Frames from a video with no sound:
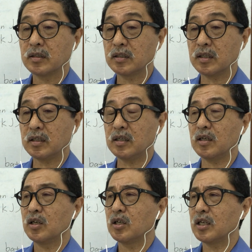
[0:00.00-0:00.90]

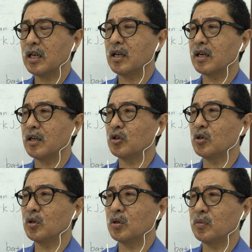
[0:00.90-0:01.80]
Jadi ya
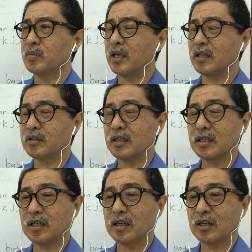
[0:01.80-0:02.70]
kalau
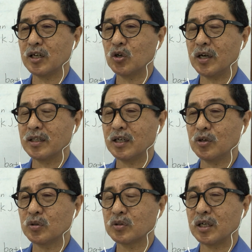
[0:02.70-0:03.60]
biasanya ya kalau
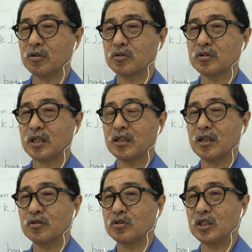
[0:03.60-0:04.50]
ada urusan-urusan
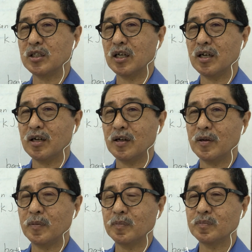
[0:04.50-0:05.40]
yang
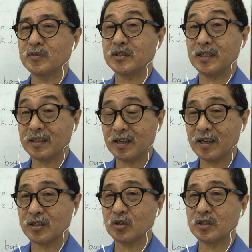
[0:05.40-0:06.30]
tidak senang
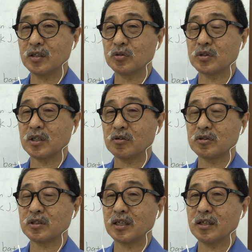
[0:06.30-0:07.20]
atau di
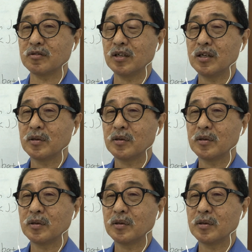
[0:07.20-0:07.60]
urusan-urusan yang